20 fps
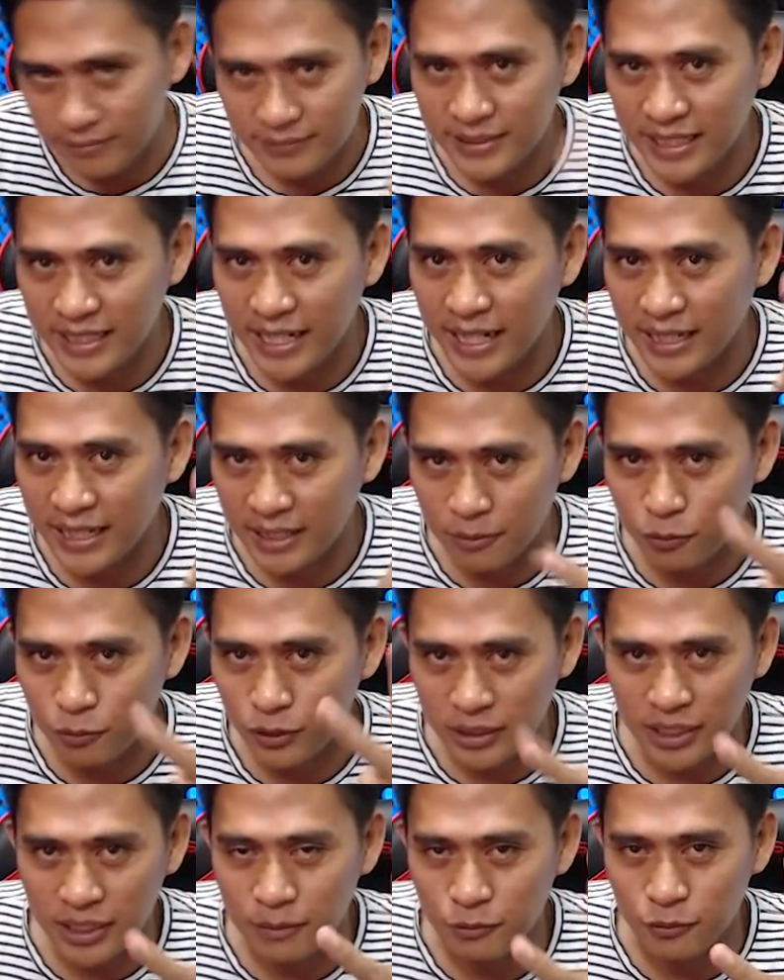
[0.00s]
tiga kata
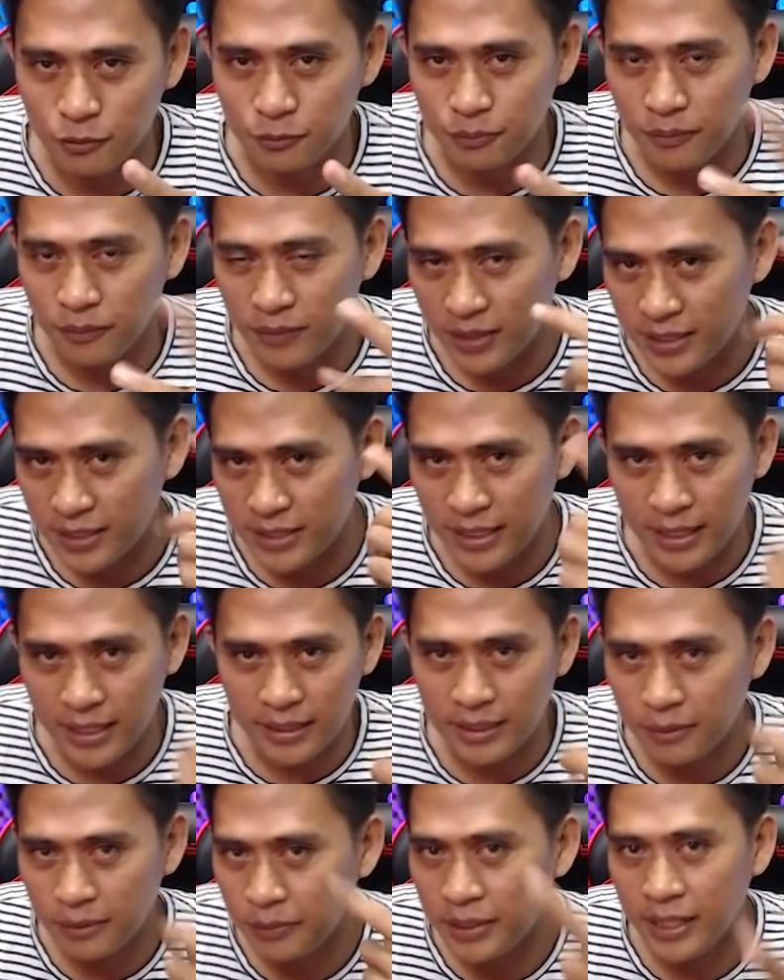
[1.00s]
buat kamu
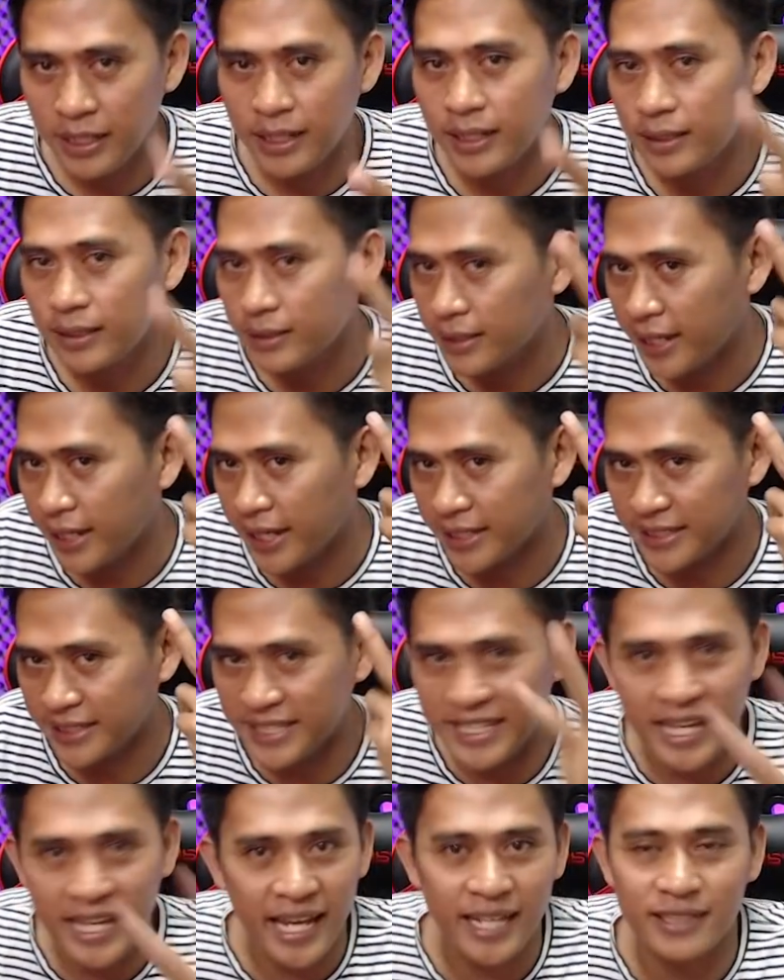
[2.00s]
saatnya bilang
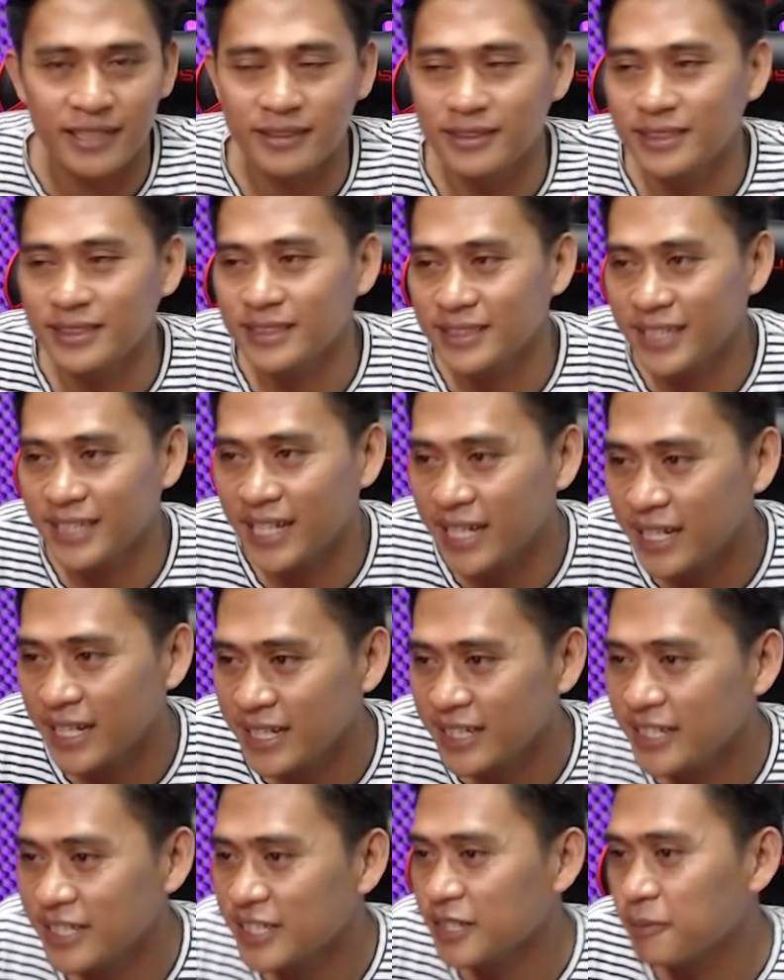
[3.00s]
Edian eh, ya
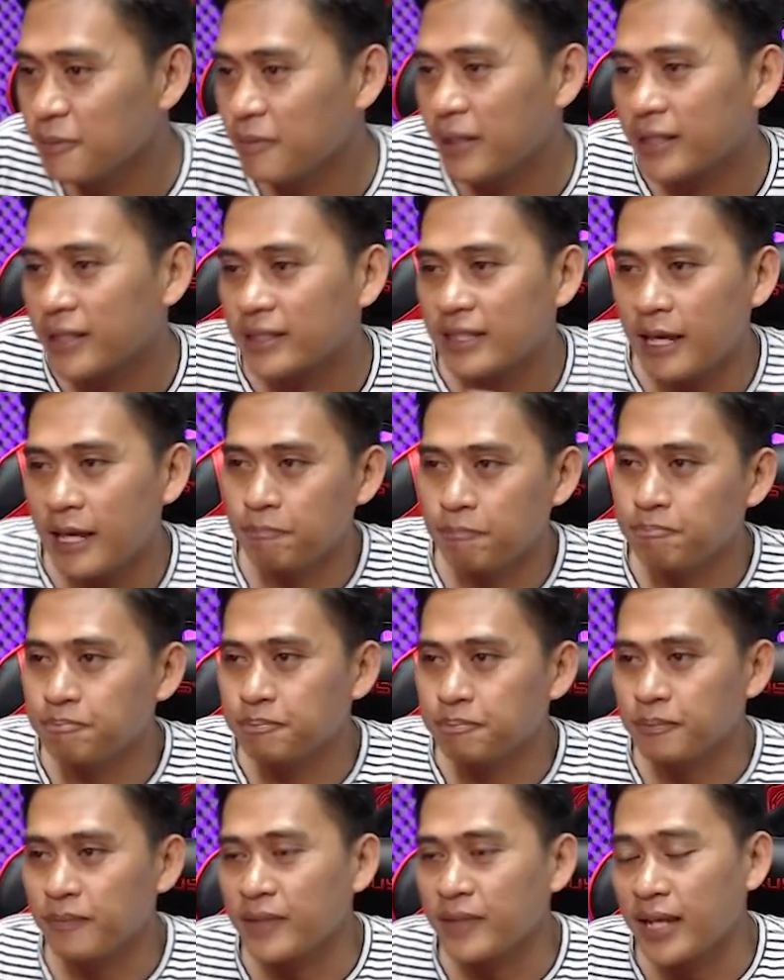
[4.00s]
mantap
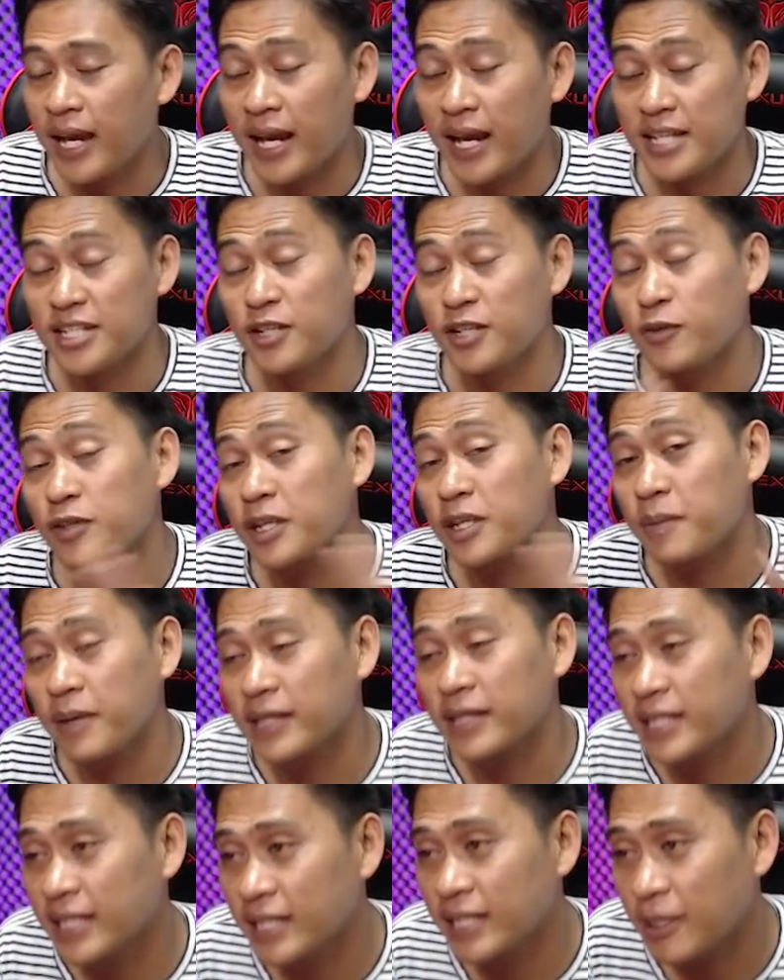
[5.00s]
Alcerkunnya
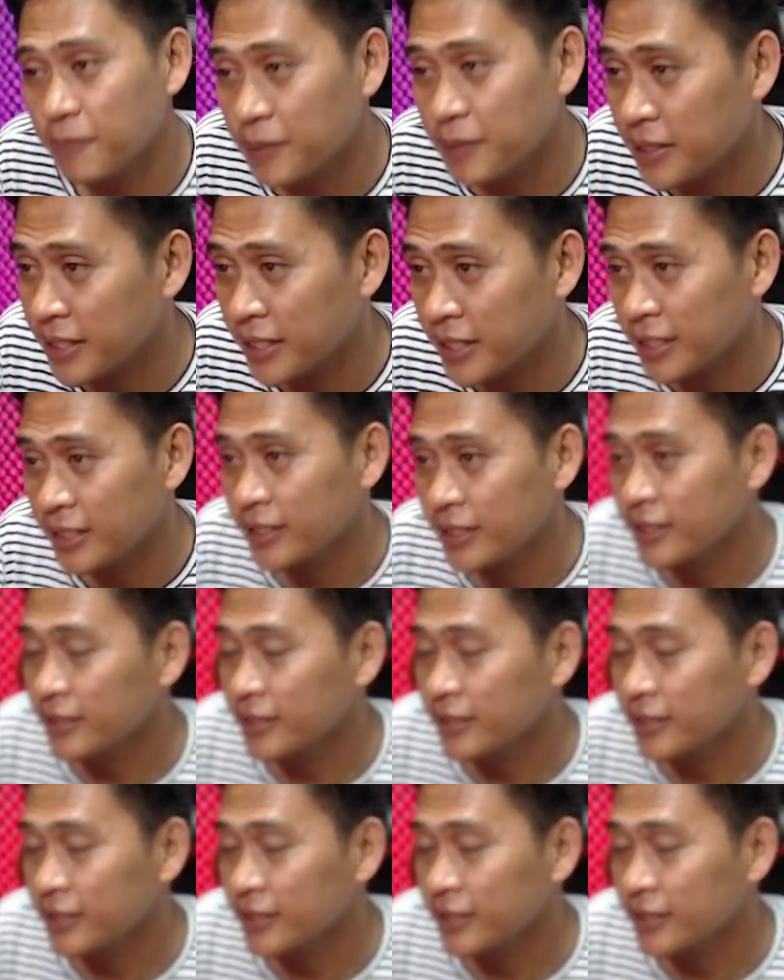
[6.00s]
mati tapi